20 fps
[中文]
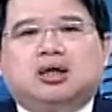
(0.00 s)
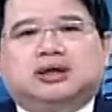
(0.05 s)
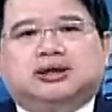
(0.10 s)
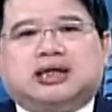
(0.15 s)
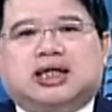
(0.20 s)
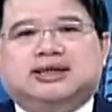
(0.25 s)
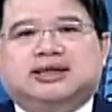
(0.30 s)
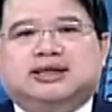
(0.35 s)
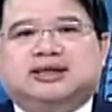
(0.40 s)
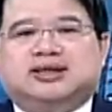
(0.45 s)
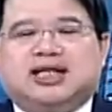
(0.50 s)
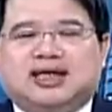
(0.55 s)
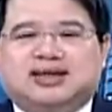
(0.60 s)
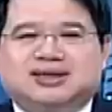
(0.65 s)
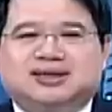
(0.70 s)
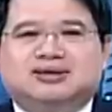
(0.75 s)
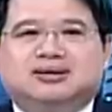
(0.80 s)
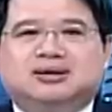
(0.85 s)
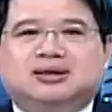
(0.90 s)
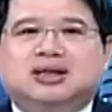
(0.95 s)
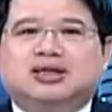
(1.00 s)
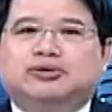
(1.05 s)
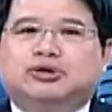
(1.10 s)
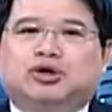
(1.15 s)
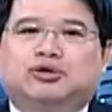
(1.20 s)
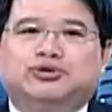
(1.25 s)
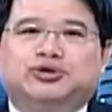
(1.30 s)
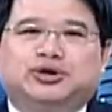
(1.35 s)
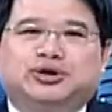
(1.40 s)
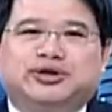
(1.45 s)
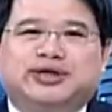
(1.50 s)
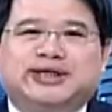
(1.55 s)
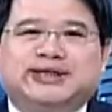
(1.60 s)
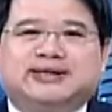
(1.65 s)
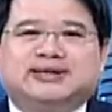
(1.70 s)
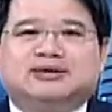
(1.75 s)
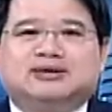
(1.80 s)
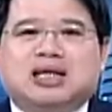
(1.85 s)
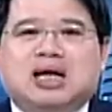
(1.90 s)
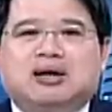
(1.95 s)
相信大各位同学都可以
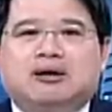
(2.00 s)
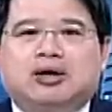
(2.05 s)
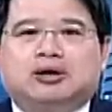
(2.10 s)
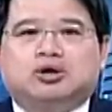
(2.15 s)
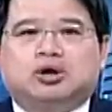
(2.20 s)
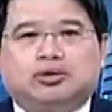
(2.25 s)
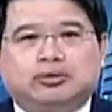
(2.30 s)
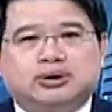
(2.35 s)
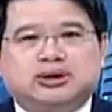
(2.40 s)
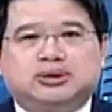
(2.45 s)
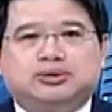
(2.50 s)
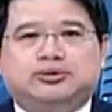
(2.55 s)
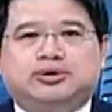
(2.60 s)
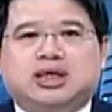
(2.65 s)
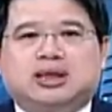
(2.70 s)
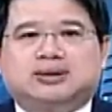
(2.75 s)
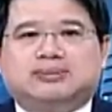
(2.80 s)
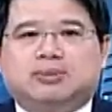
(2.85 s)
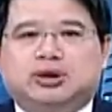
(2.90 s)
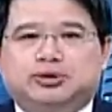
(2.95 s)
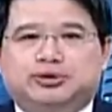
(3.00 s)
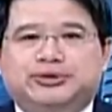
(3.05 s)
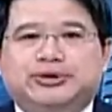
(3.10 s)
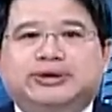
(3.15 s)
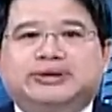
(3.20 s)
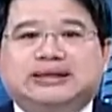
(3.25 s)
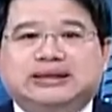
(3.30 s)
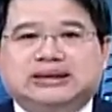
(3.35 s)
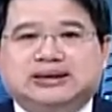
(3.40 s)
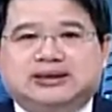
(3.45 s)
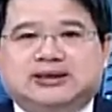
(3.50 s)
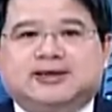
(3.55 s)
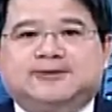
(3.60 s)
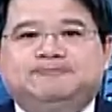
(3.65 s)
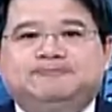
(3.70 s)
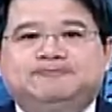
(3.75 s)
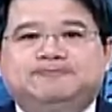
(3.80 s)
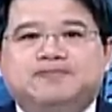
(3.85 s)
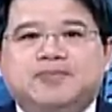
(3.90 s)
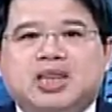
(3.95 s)
知道哈，投资需要什么？需要资
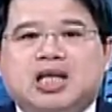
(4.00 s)
金。